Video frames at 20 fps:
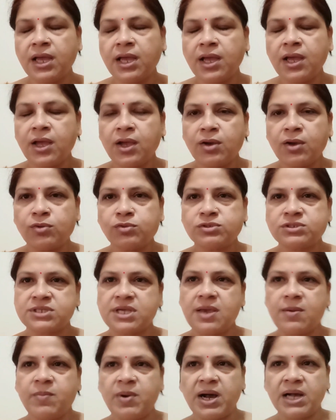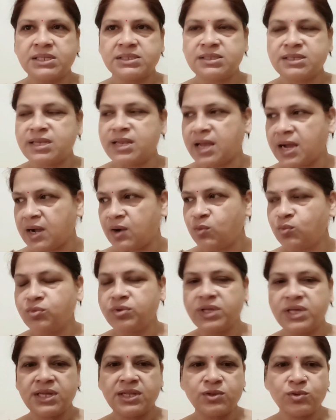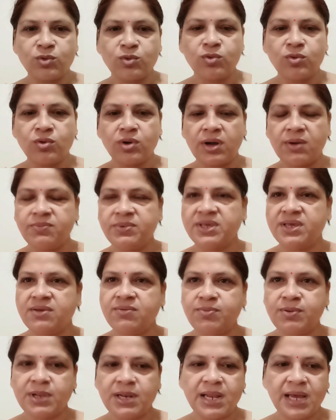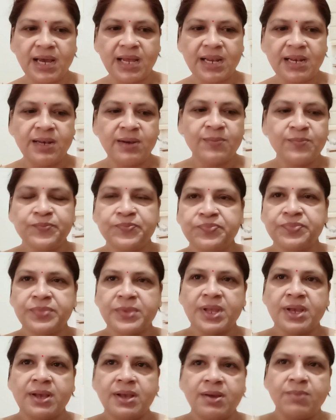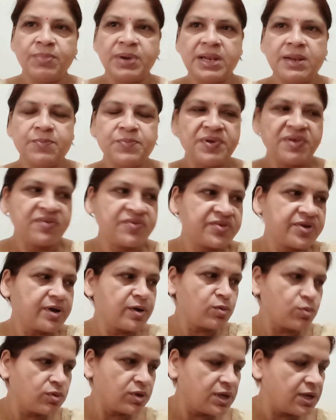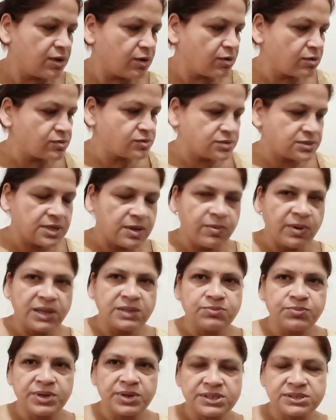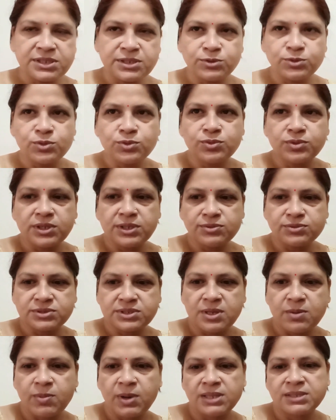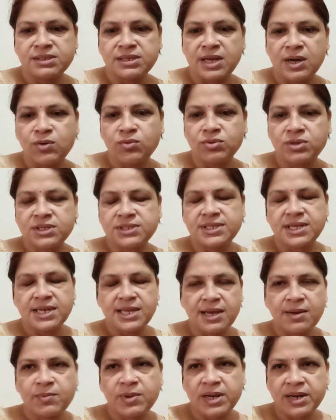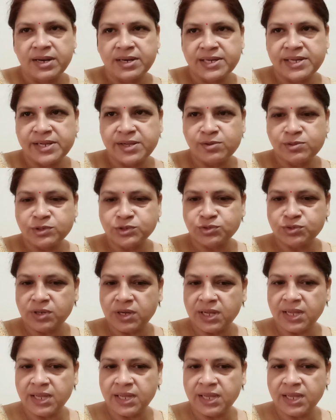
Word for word: उसके बाद नहाऊंगी तो अभी फिलहाल पहले पेस्ट करूंगी और उसके बाद बर्तन धुलूंगी उसके बाद नहाऊंगी दलिया हमारा रेडी हो चुका है